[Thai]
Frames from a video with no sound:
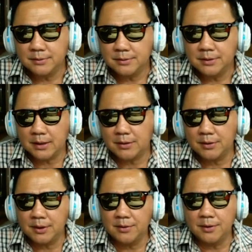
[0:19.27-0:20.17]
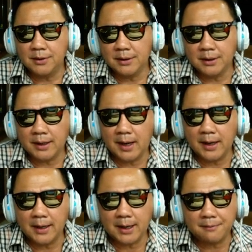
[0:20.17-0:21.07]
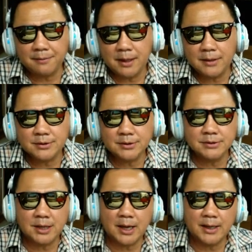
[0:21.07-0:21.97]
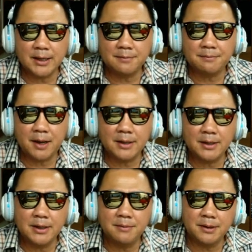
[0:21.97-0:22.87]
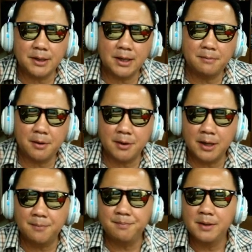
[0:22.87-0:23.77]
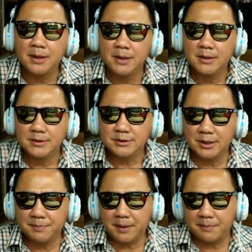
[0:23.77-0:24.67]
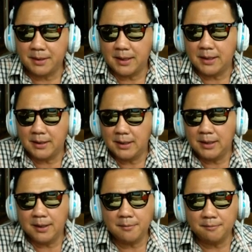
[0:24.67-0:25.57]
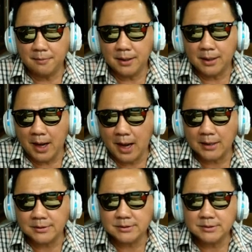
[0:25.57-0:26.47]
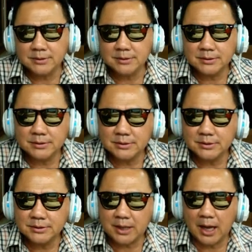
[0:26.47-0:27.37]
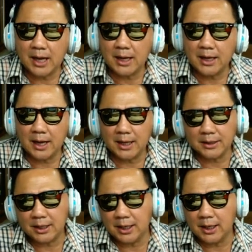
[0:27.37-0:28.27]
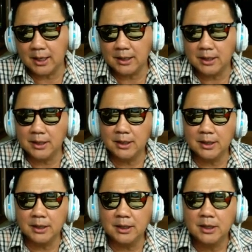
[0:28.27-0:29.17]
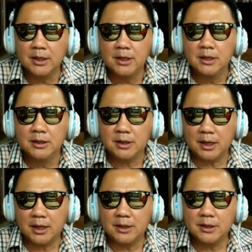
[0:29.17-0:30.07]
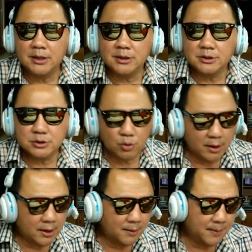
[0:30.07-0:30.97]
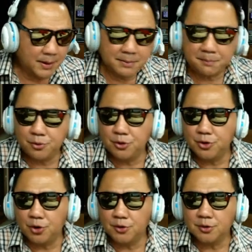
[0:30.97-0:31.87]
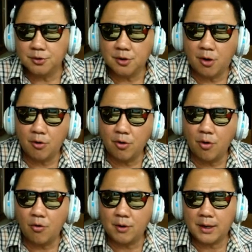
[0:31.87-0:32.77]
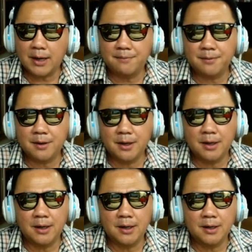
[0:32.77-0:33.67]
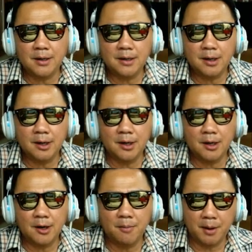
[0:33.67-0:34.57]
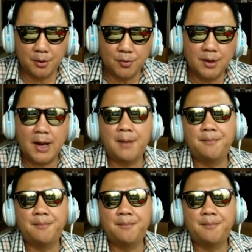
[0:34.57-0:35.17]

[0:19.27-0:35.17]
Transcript: นักท่องเที่ยวอื่นก็ได้นะครับถ้าสนใจอยากจะไปที่ประเทศมัลดีฟซึ่งเป็นประเทศที่มีหาดทรายหาดทะเลที่ทะเลที่สวยเป็นลำดับต้นๆของโลกนะครับก็ก็ลองไปดูนะครับ